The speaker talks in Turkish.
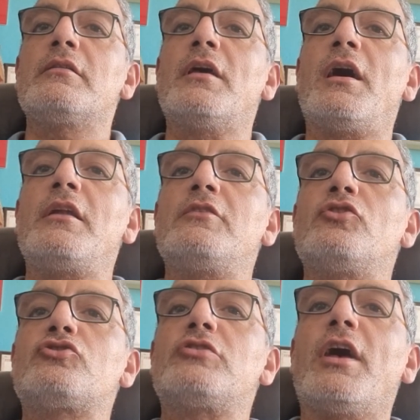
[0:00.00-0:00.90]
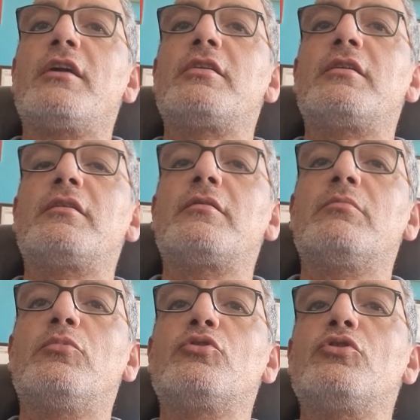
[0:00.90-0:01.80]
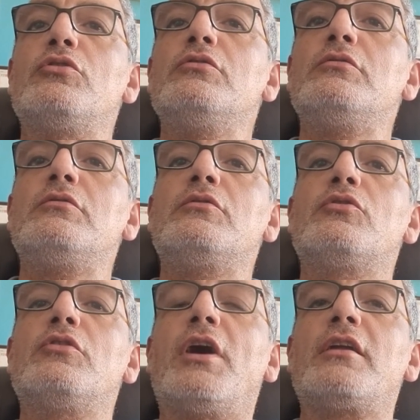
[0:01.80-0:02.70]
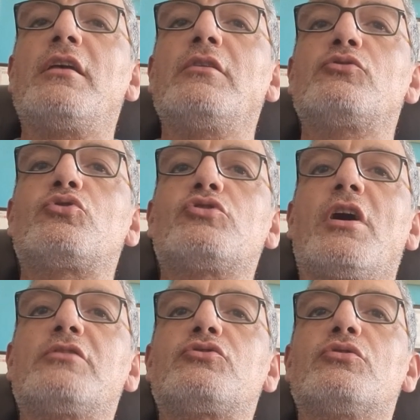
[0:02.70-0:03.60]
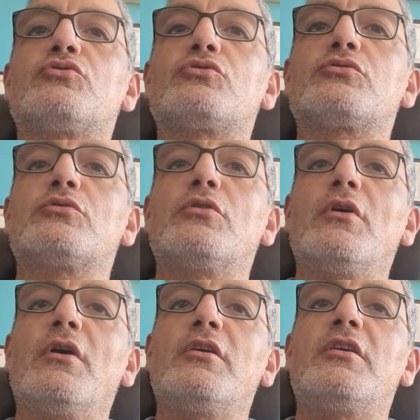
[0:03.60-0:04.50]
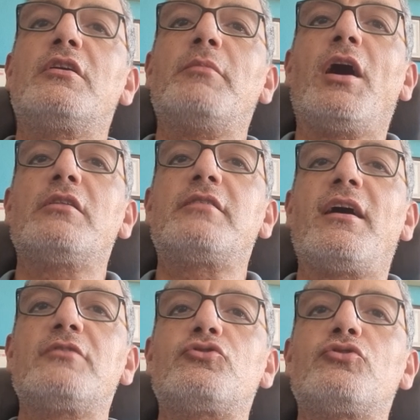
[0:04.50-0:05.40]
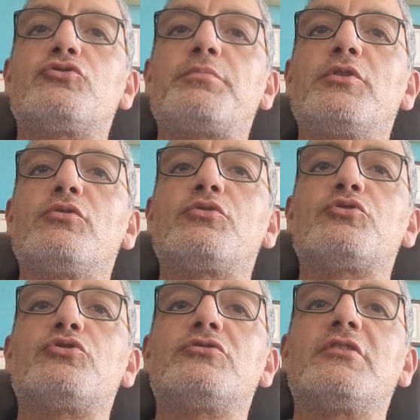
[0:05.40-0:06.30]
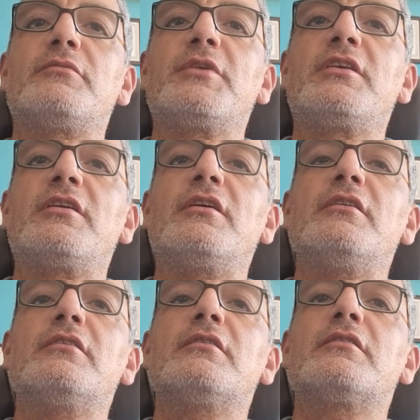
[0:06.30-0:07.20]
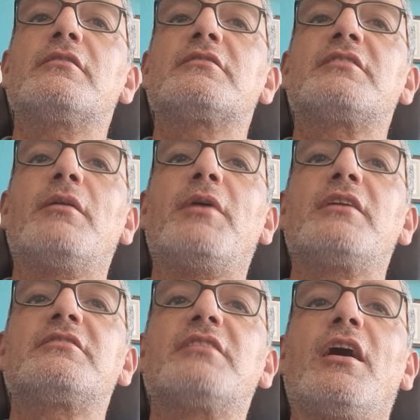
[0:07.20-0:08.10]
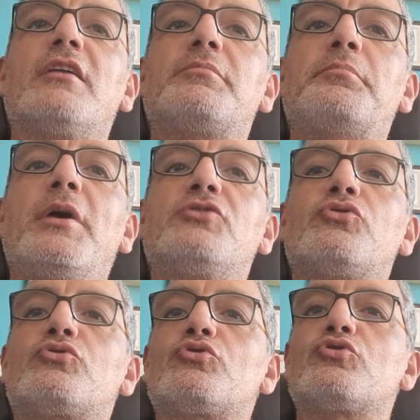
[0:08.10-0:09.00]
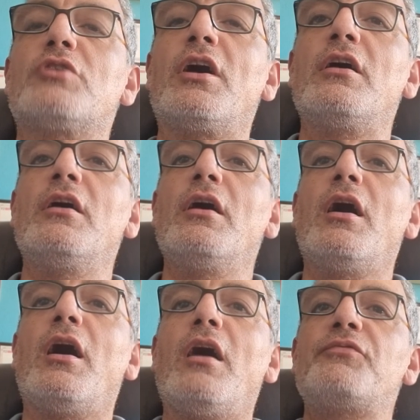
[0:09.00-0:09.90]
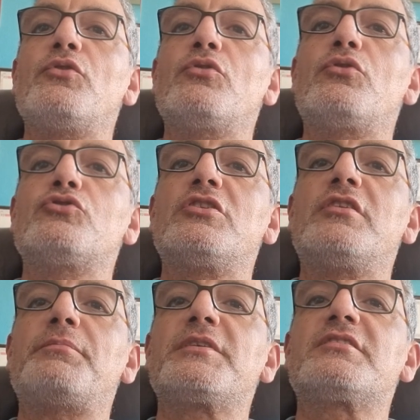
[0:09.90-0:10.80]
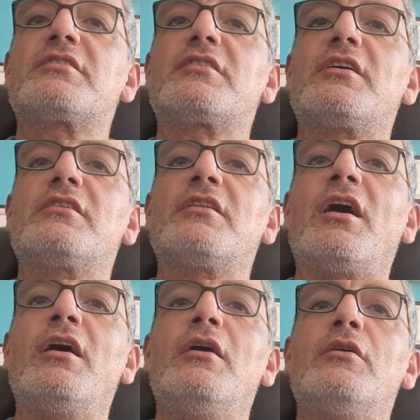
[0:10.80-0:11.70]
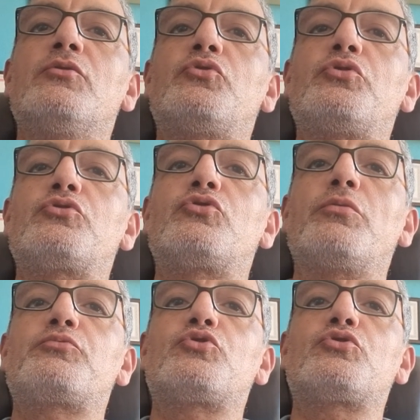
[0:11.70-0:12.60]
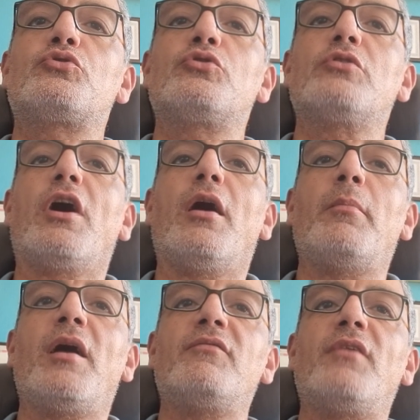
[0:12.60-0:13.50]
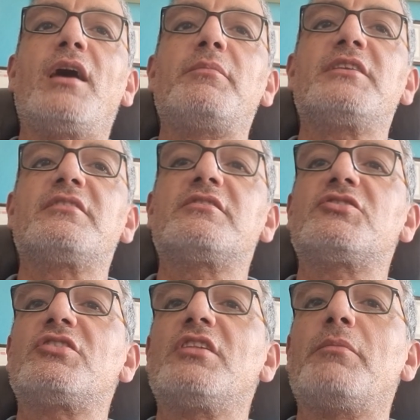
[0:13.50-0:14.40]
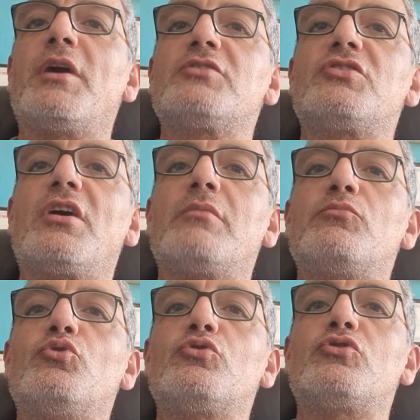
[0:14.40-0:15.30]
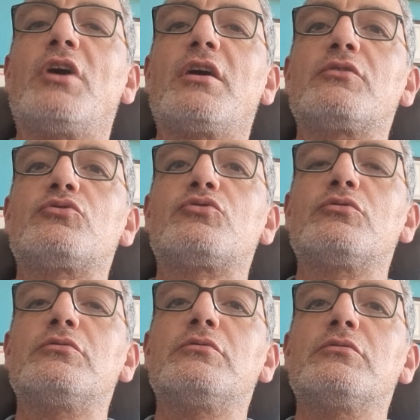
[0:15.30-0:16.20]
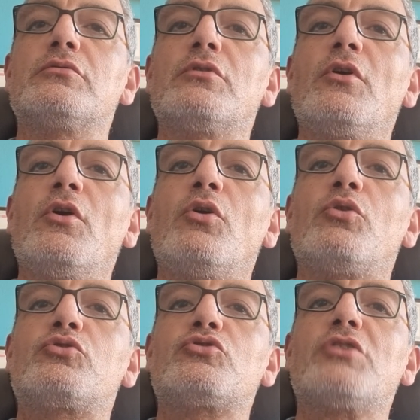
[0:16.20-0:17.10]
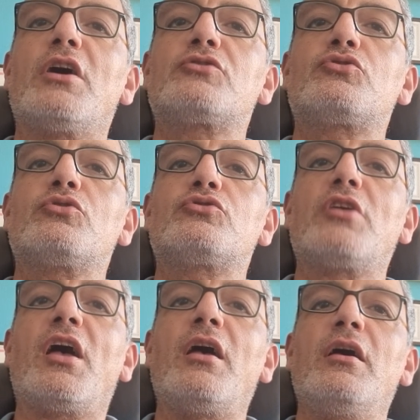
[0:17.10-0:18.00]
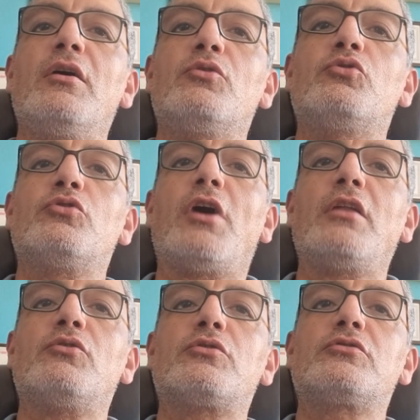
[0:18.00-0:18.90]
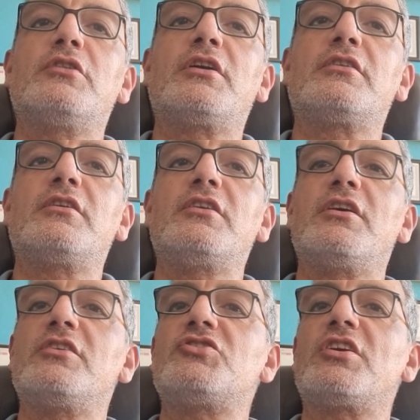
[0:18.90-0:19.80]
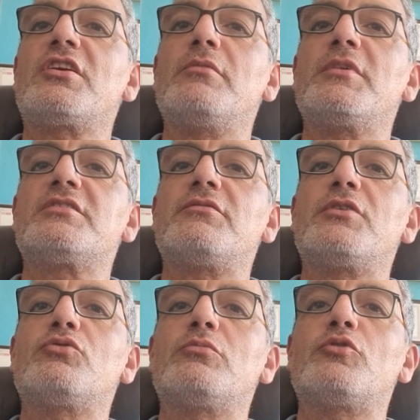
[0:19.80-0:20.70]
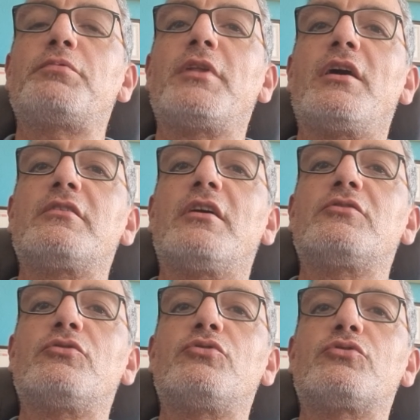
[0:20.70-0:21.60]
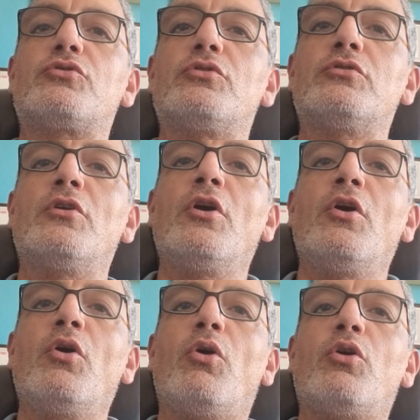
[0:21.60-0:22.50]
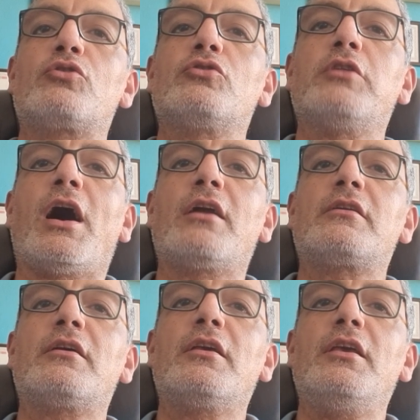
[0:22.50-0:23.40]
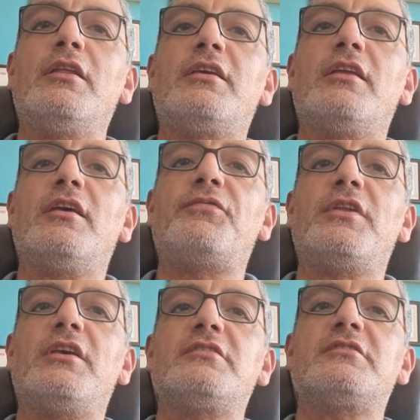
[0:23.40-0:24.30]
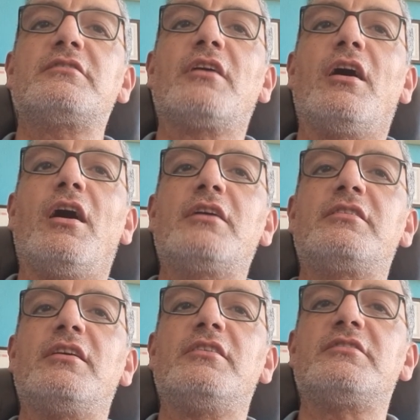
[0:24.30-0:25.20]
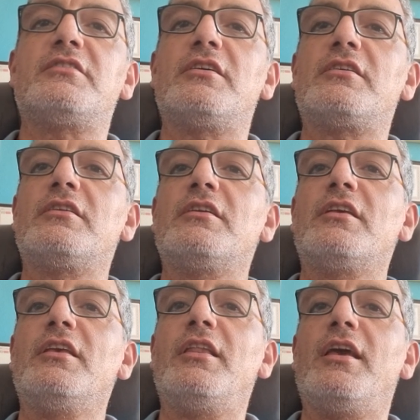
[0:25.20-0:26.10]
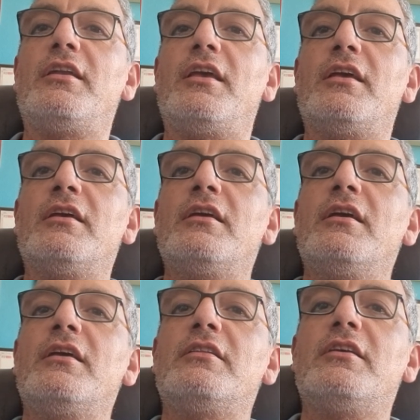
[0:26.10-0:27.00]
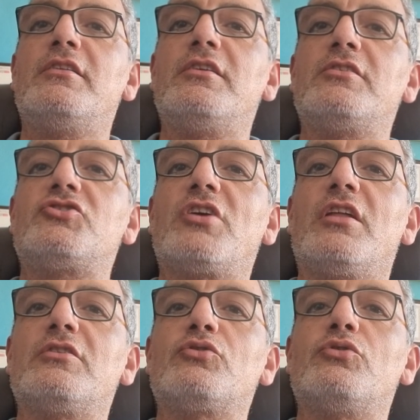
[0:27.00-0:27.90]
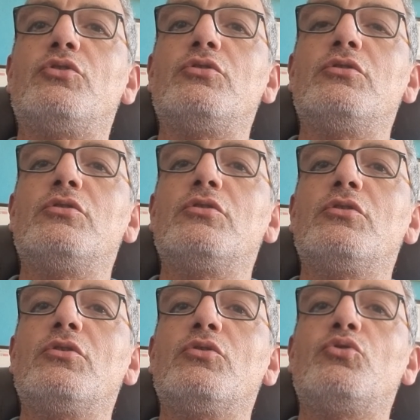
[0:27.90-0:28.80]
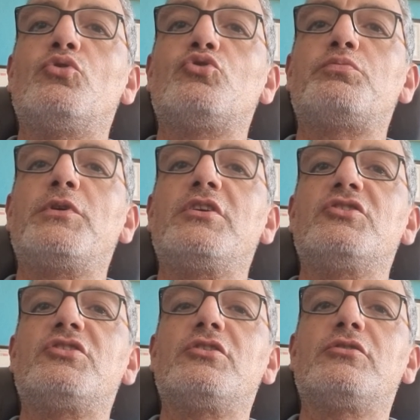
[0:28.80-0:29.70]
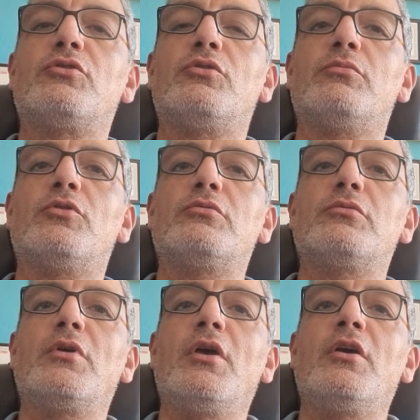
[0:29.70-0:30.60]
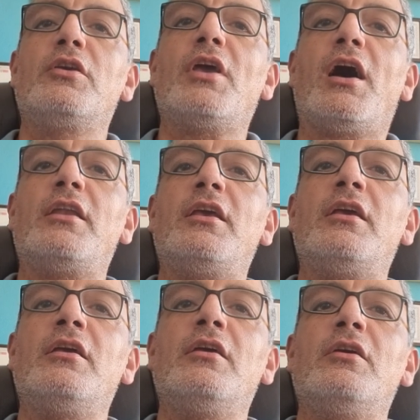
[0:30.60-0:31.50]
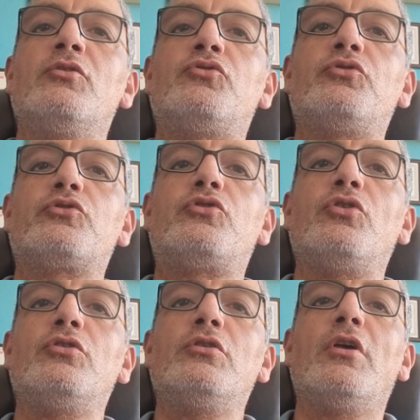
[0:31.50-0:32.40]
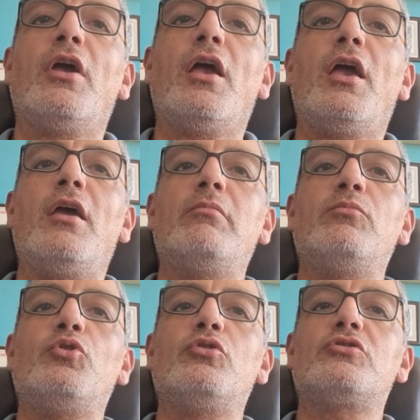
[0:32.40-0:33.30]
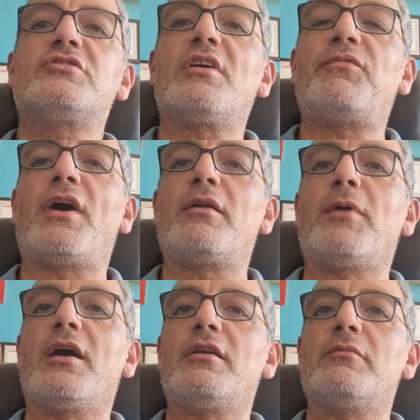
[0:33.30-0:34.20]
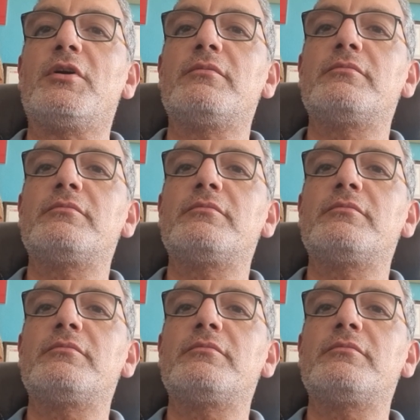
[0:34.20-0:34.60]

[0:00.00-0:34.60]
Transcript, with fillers: Değerli dostlar, bugün günlerden 30 Ağustos. 26 Ağustos 1922 sabah saat 5.30'da Afyon Kocatepe sırtlarında Türk topçusunun aman vermez atışıyla başlayan büyük taarruzun 30 Ağustos'ta Yunan ordularının geri çekilmesi ve Dumlupınar'da Atatürk'ün ordular ilk hedefiniz Akdeniz'dir ileri dediği şanlı günün 101. yıl dönümü. Yani Türk'ün en büyük zafer bayramı.